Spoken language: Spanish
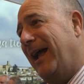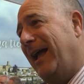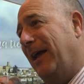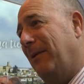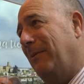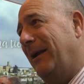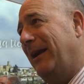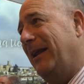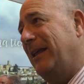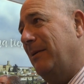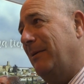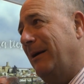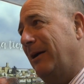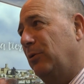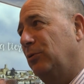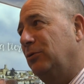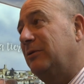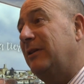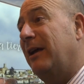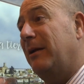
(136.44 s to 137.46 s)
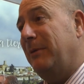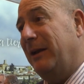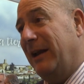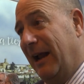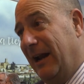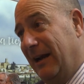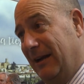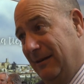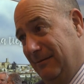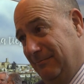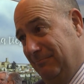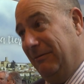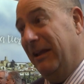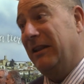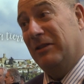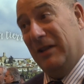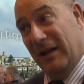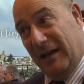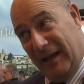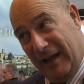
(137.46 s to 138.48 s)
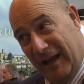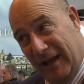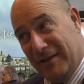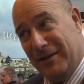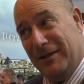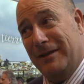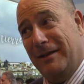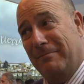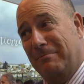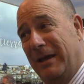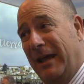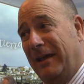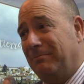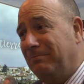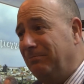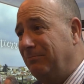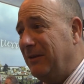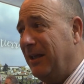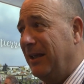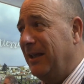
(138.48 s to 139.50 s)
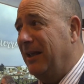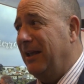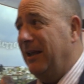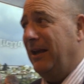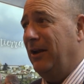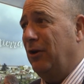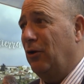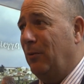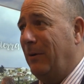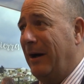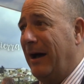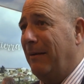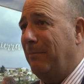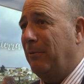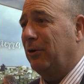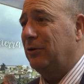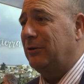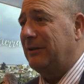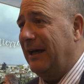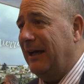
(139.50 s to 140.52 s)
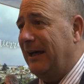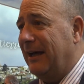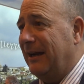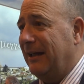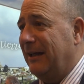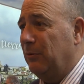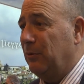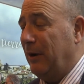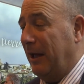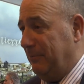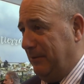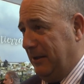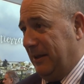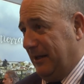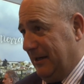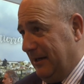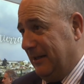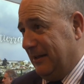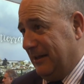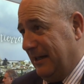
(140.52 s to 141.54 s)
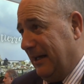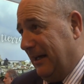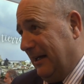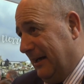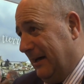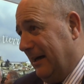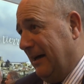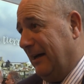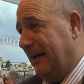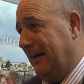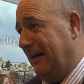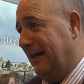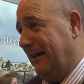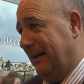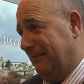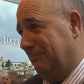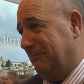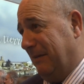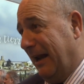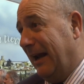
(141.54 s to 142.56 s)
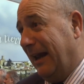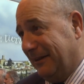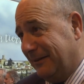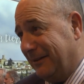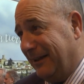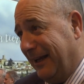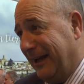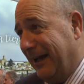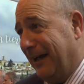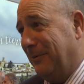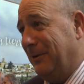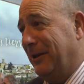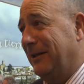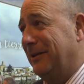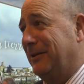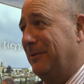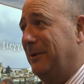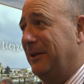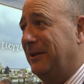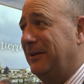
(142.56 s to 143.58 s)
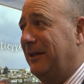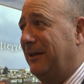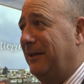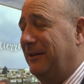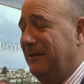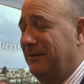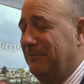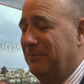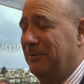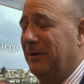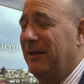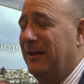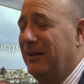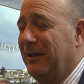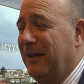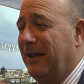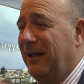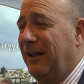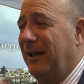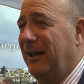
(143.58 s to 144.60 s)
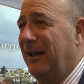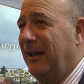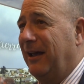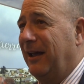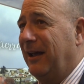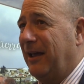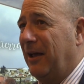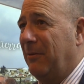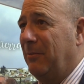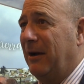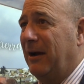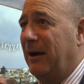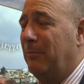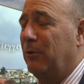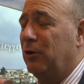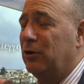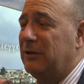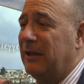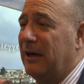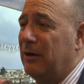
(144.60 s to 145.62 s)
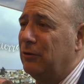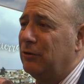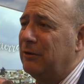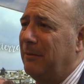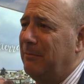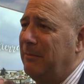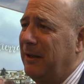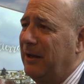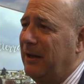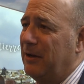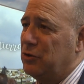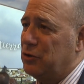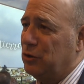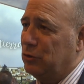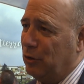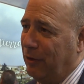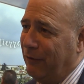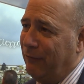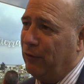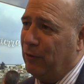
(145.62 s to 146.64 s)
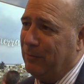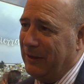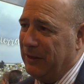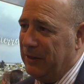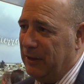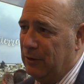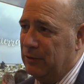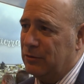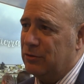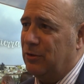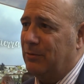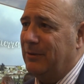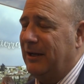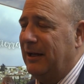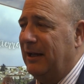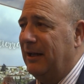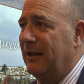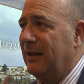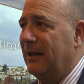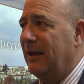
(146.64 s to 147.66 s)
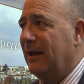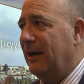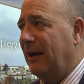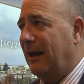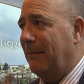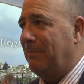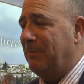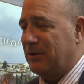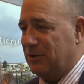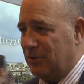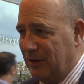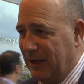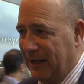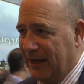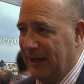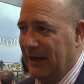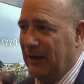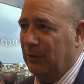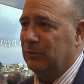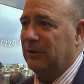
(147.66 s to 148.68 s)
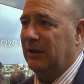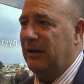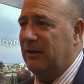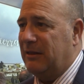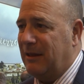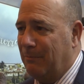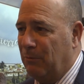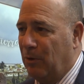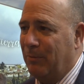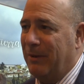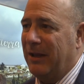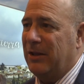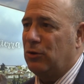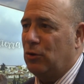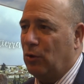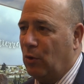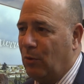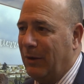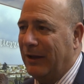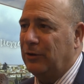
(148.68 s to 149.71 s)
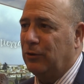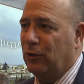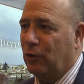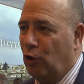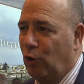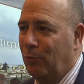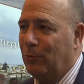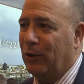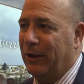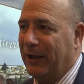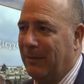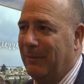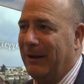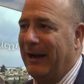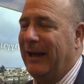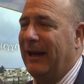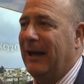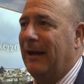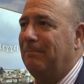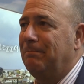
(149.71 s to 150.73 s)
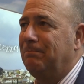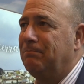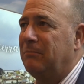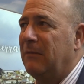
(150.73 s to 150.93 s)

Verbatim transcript: que van a llevar un terminal inteligente también y nos va a aportar eh, unas bicicletas eh, eléctricas, evidentemente, que van a aportarnos también a nosotros información sobre las personas que las utilizan, momentos, cuándo, cómo, de qué manera.